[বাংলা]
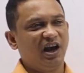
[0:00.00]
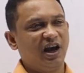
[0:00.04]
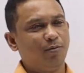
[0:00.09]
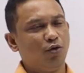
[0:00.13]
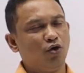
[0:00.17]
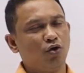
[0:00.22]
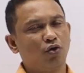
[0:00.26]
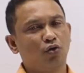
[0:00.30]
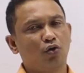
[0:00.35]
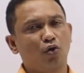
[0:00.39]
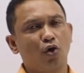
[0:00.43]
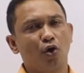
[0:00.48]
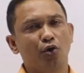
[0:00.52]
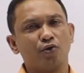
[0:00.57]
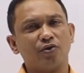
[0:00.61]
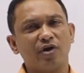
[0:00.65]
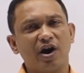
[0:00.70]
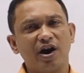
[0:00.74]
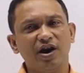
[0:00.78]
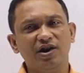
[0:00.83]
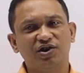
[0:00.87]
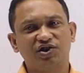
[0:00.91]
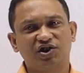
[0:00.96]
এবং
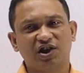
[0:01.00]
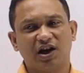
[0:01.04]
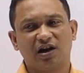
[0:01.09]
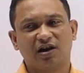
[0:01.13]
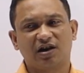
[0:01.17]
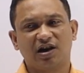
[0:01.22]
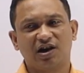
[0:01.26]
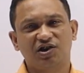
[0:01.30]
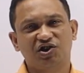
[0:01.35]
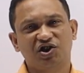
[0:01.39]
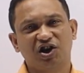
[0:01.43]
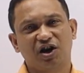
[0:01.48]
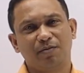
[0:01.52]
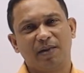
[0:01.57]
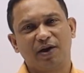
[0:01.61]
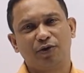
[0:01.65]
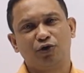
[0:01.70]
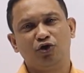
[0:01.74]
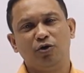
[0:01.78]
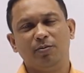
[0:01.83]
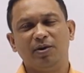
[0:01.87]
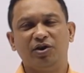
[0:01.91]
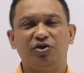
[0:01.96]
করোনারি সালকাসের
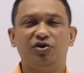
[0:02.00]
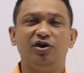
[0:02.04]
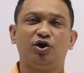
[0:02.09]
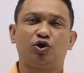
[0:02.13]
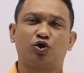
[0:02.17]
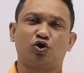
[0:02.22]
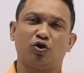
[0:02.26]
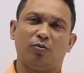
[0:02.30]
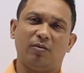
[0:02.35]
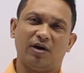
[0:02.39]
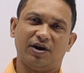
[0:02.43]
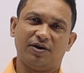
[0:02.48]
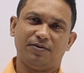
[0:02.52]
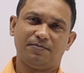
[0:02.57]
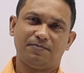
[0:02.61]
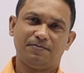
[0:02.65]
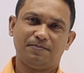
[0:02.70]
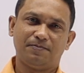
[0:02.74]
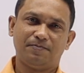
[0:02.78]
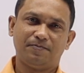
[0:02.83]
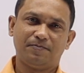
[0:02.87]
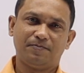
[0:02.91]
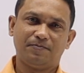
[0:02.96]
মাধ্যমে দৃশ্যমান
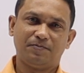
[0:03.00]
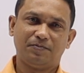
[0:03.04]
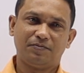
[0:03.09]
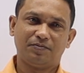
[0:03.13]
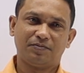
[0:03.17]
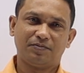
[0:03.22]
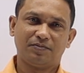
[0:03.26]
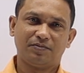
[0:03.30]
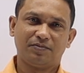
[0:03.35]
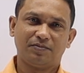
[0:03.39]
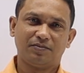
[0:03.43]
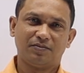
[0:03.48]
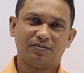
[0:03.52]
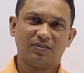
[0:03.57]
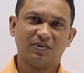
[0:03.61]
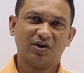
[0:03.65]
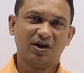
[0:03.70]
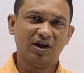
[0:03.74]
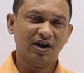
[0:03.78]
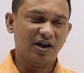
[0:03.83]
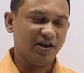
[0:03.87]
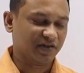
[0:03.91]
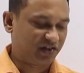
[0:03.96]

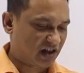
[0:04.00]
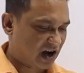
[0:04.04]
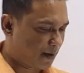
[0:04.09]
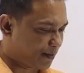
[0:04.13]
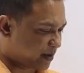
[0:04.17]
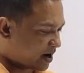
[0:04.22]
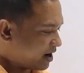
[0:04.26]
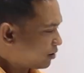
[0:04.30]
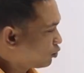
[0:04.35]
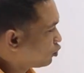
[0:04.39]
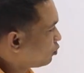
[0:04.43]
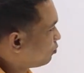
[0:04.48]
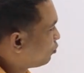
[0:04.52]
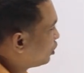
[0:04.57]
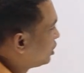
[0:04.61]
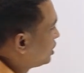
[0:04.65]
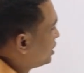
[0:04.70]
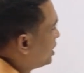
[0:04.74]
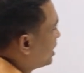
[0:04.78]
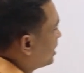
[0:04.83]
তাহলে আমরা একটু বলি